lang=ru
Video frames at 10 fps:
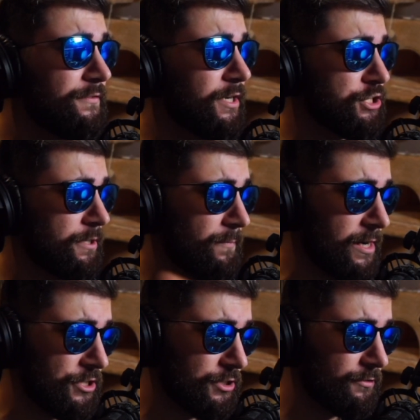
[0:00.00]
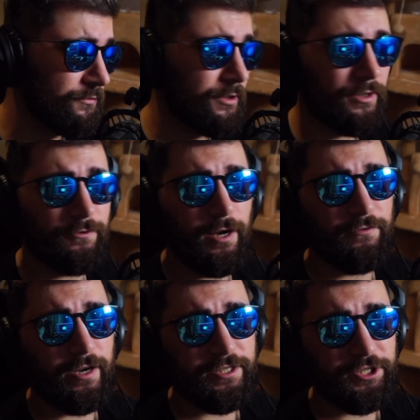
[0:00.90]
ваших пальчиков вверх, в
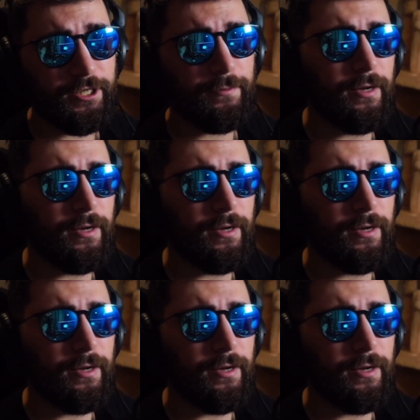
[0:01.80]
авансиком –